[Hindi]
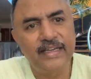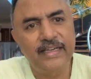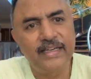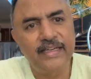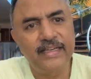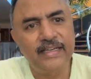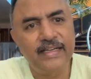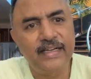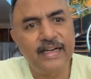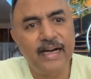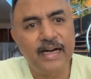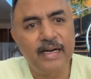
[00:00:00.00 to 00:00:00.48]

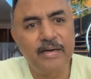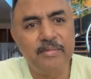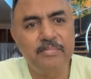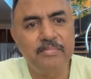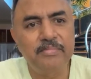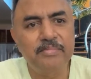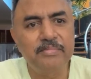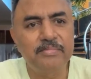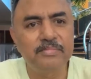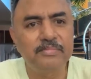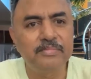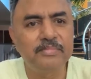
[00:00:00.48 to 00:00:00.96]
ये
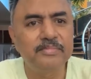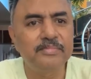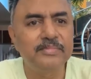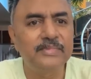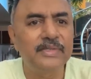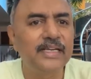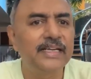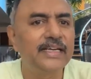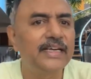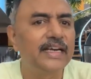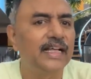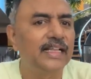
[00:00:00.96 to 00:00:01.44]
हम
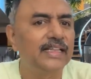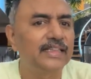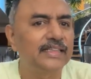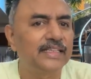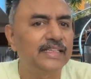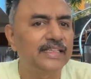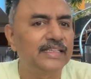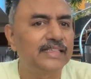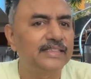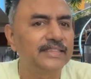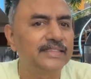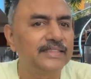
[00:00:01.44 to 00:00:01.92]
नहीं
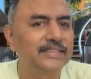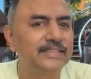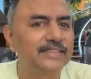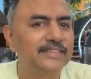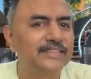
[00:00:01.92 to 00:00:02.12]
डालते